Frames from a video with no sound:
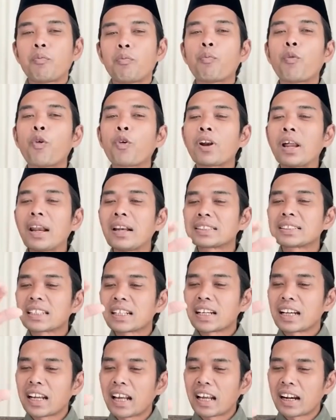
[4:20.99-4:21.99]
Modal
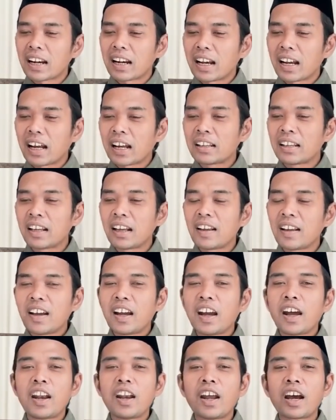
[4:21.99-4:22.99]
serendah-rendahnya
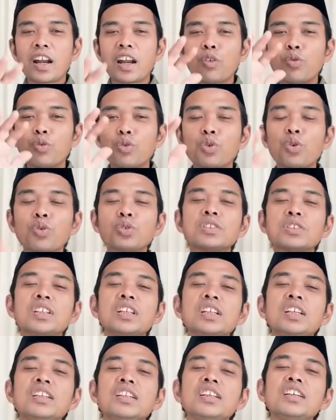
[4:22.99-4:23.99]
dengan untung
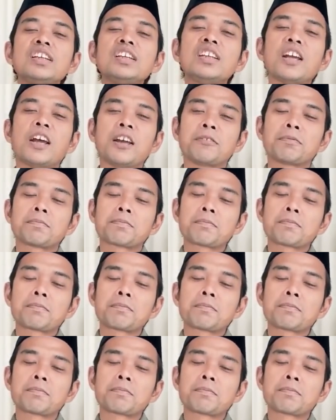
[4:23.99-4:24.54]
setinggi-tingginya.